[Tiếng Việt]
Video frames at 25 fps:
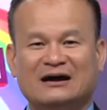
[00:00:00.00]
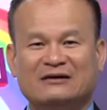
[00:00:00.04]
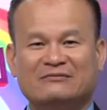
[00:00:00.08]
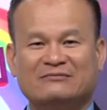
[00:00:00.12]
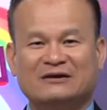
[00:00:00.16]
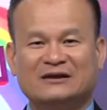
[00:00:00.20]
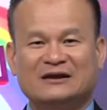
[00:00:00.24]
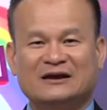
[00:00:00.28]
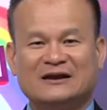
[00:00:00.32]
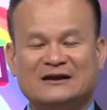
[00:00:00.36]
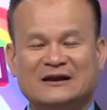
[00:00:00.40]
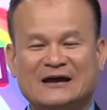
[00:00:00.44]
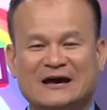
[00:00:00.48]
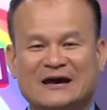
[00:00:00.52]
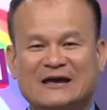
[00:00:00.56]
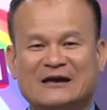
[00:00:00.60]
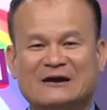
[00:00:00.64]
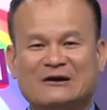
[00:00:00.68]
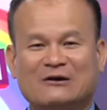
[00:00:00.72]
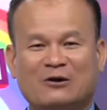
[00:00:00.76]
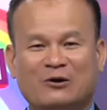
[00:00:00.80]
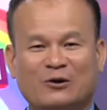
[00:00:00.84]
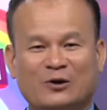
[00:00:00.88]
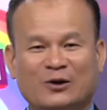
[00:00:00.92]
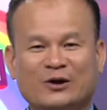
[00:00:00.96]
vì đến đây
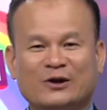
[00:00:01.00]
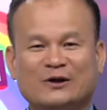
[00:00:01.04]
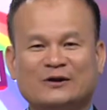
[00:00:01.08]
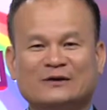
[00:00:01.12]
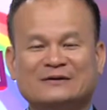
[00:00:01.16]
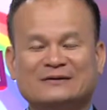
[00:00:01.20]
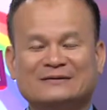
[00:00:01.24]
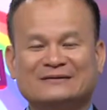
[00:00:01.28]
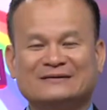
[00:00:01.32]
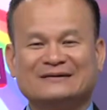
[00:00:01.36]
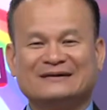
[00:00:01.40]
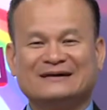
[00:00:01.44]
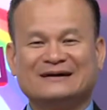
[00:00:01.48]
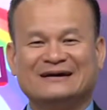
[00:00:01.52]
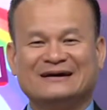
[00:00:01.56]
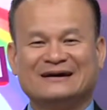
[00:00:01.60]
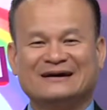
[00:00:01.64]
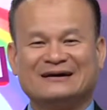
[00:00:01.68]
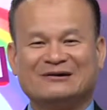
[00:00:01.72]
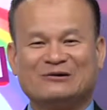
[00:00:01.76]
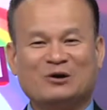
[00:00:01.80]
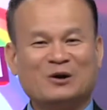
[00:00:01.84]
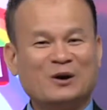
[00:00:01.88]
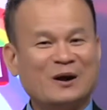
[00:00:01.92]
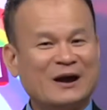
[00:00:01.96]
ngồi
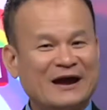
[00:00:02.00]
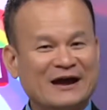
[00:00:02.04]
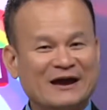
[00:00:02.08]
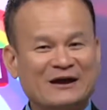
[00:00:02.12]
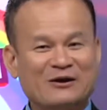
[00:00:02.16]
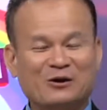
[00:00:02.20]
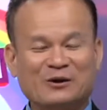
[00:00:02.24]
có ghế